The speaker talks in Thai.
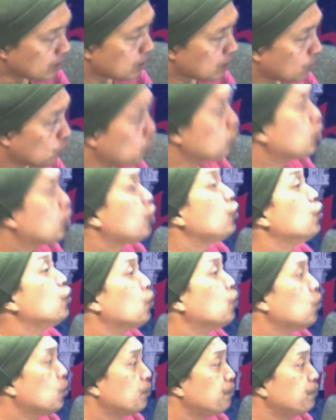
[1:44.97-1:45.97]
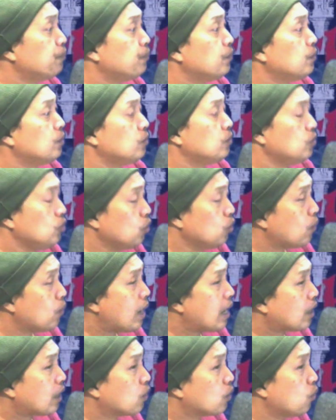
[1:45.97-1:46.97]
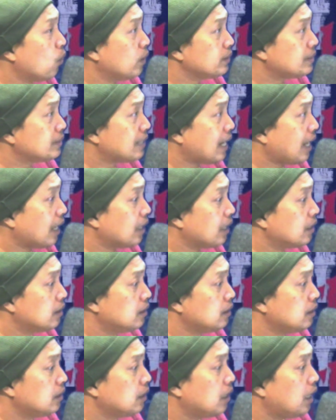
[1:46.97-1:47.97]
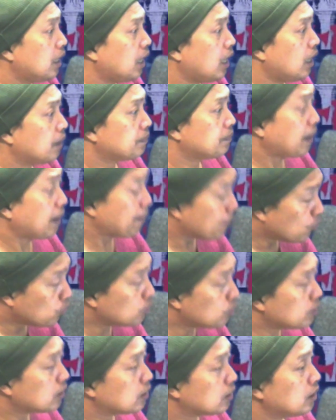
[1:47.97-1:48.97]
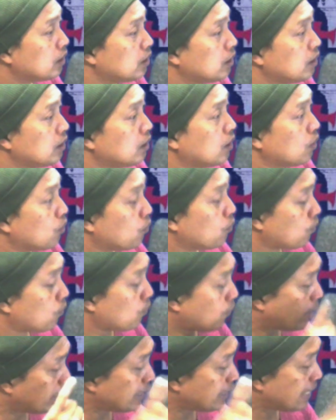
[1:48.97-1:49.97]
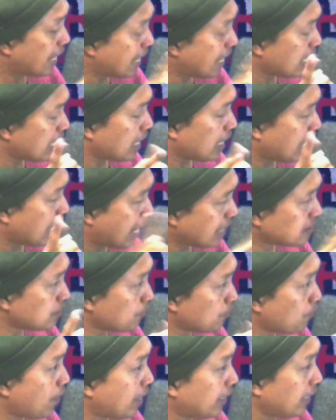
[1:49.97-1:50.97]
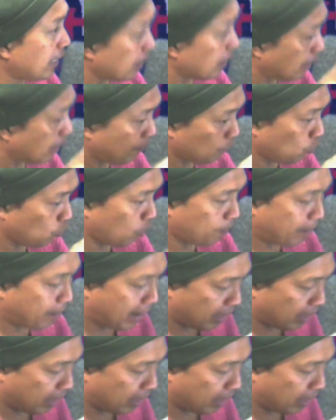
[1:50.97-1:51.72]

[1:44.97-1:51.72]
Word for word: คุณก็ดูดูว่าควรจะทำบุญวันที่ห้าสิบวันเนี่ยคำนวณไป